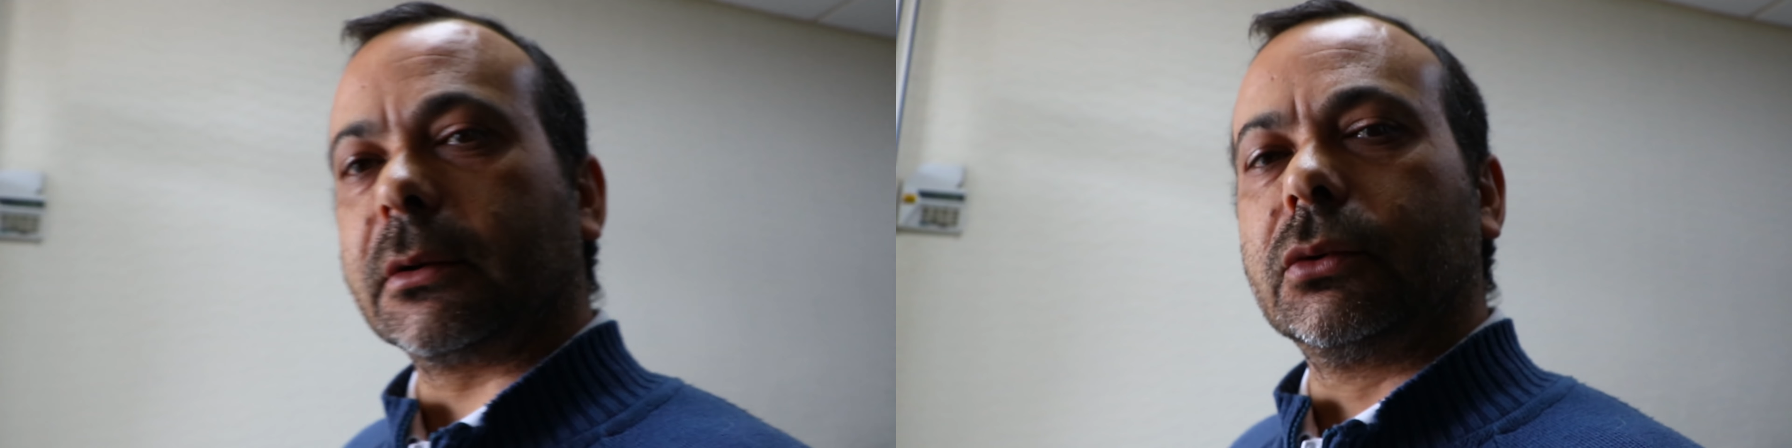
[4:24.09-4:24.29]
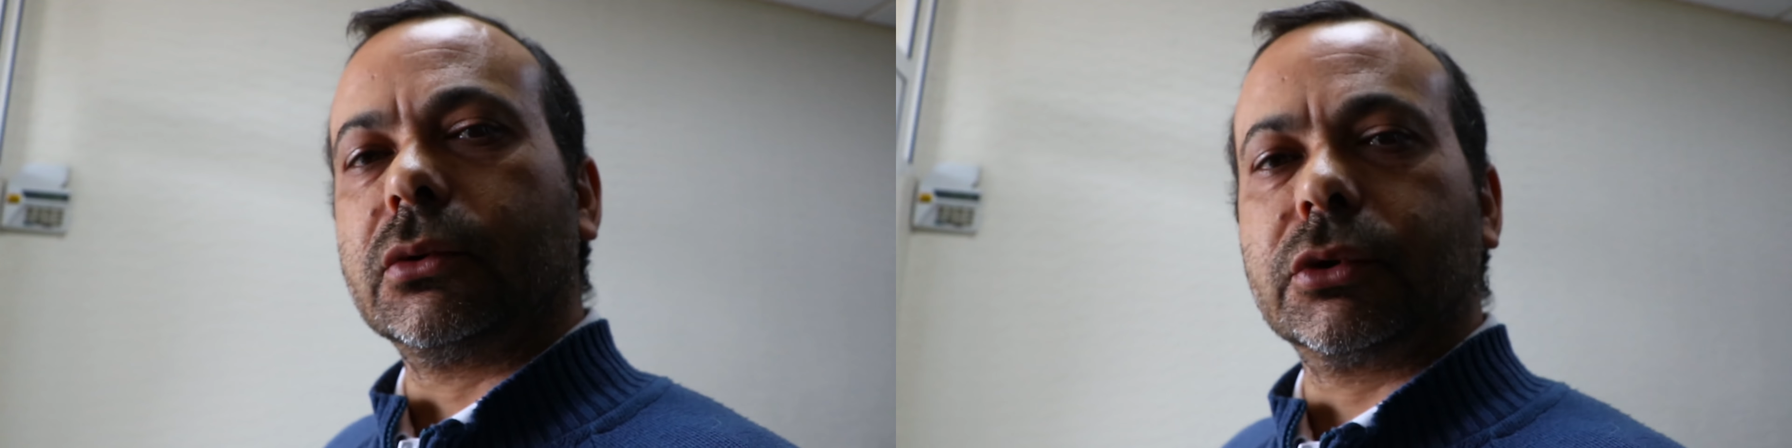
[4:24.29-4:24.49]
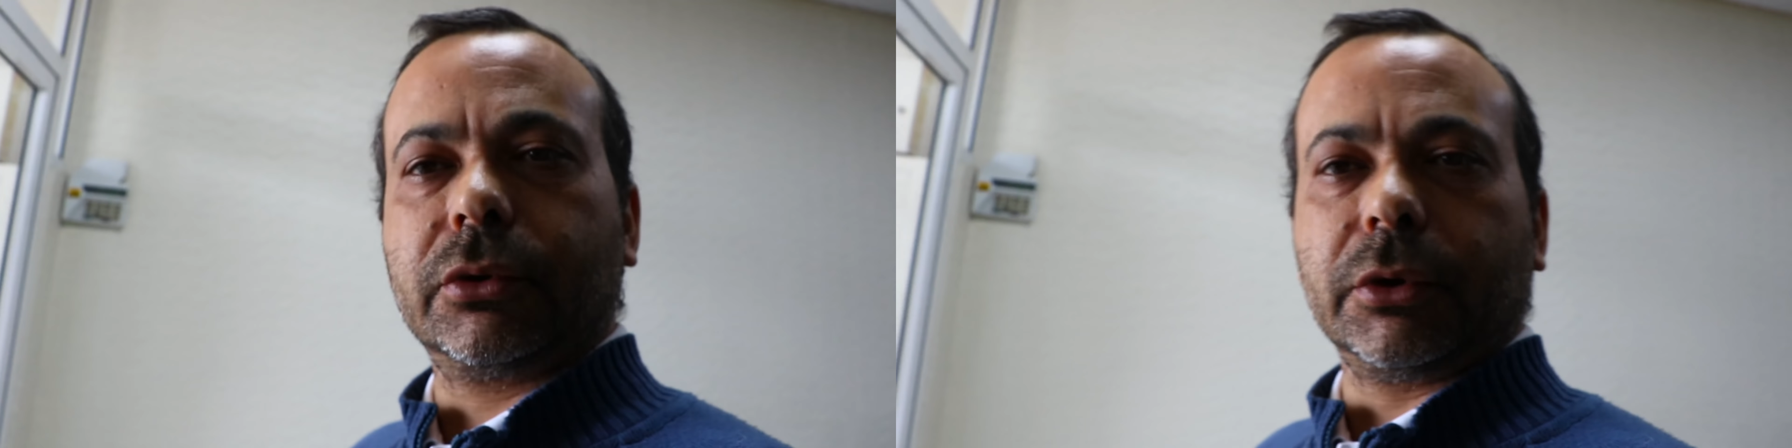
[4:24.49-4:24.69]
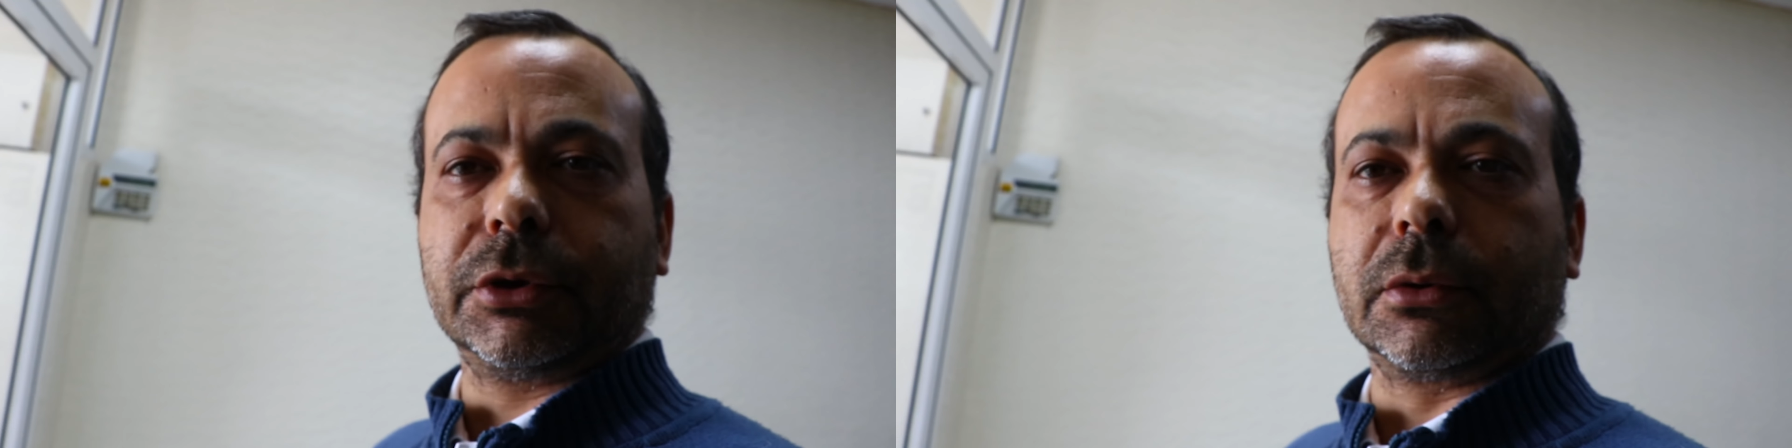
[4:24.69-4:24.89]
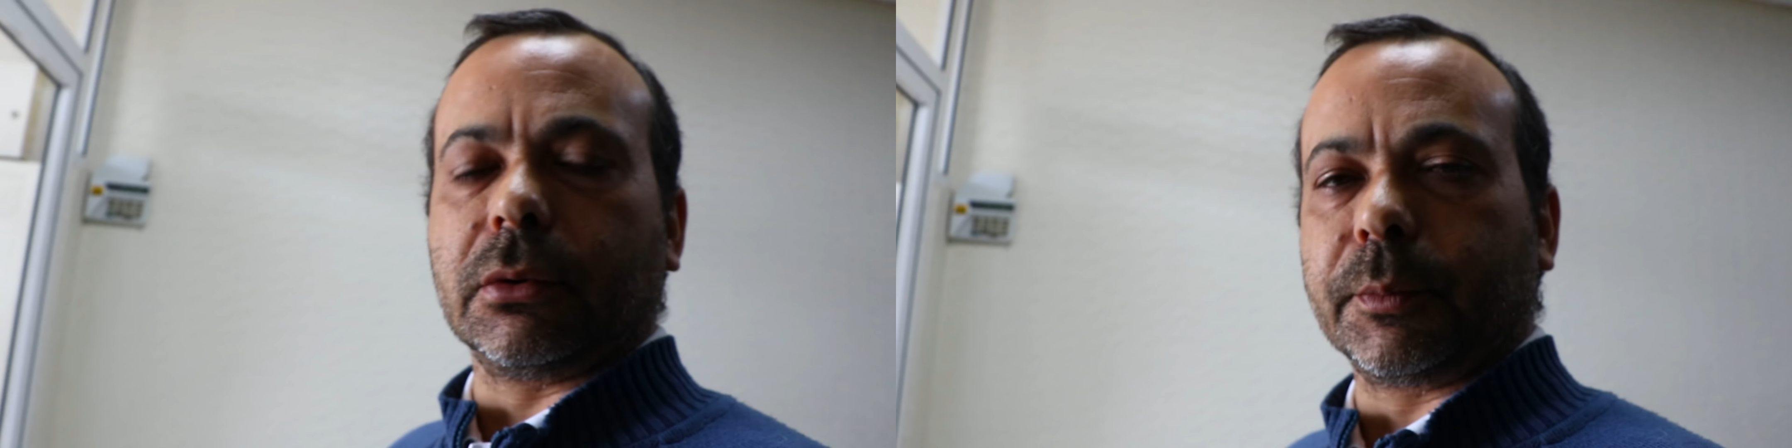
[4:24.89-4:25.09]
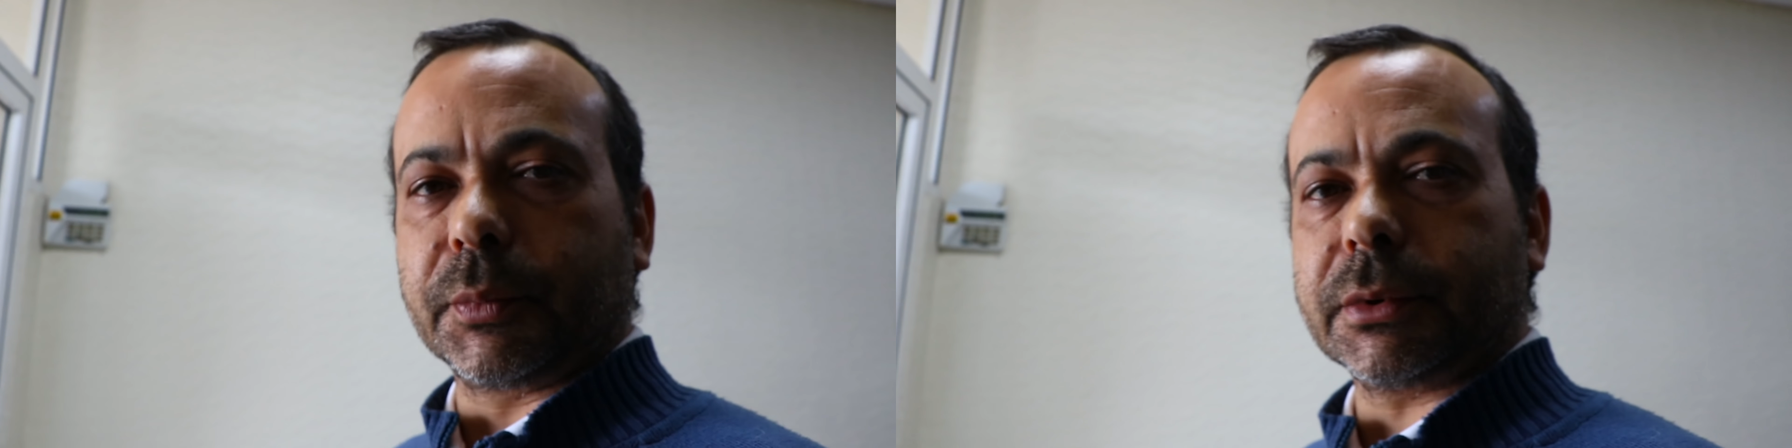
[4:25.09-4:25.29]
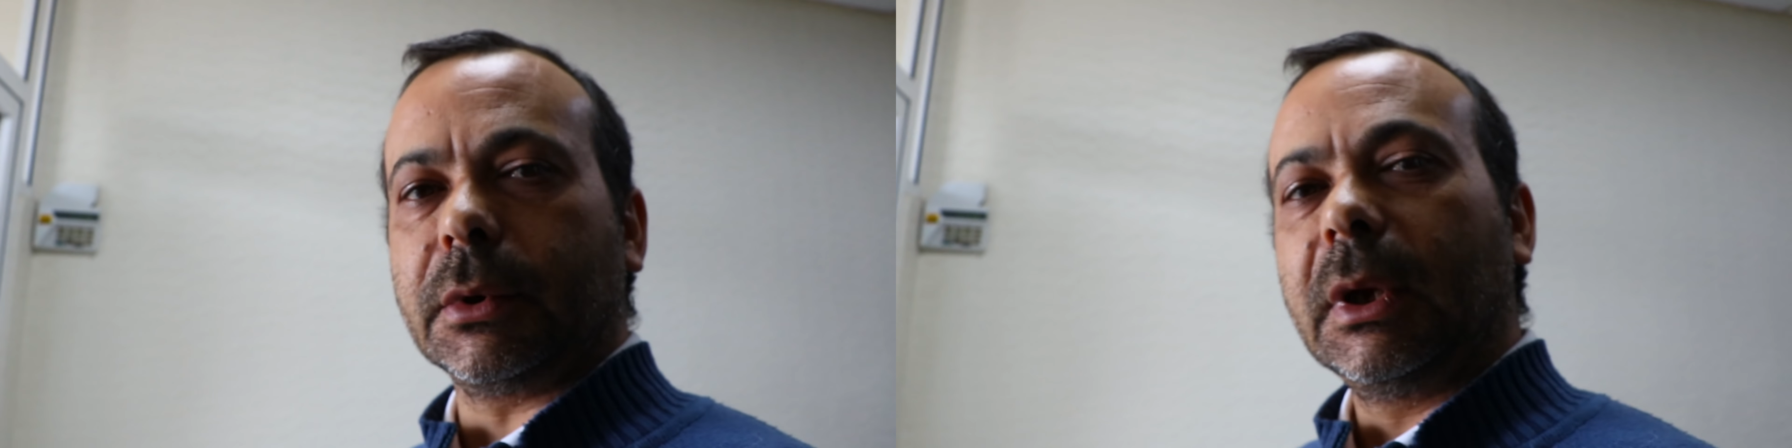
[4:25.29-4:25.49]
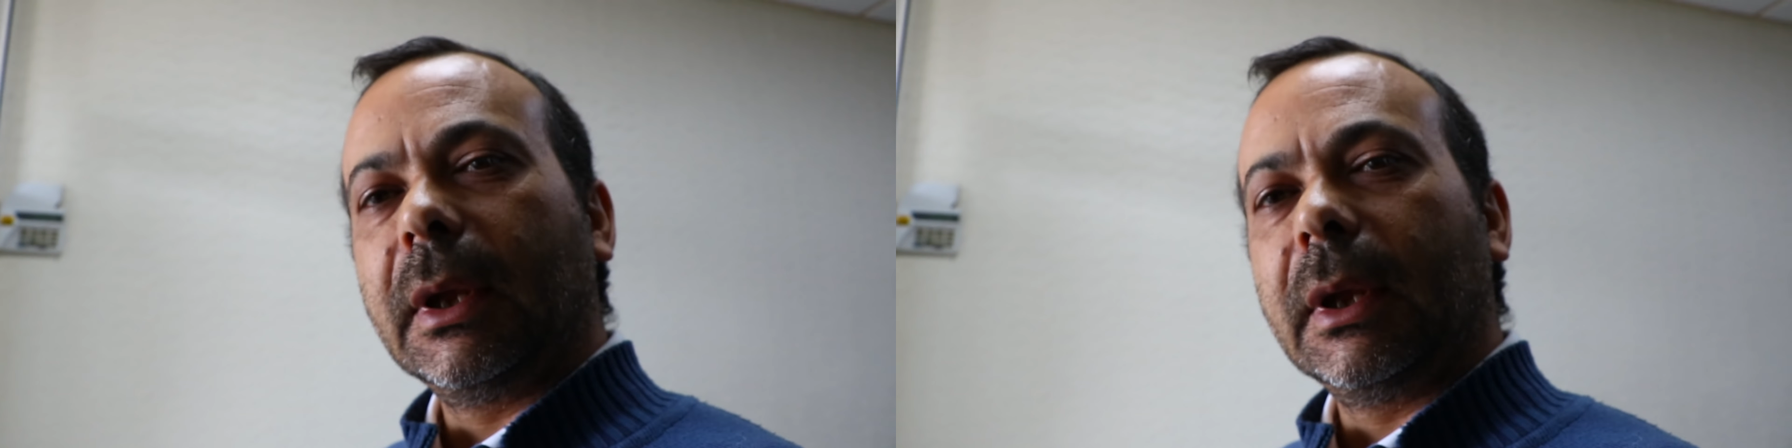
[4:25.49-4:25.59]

dos dois grupos.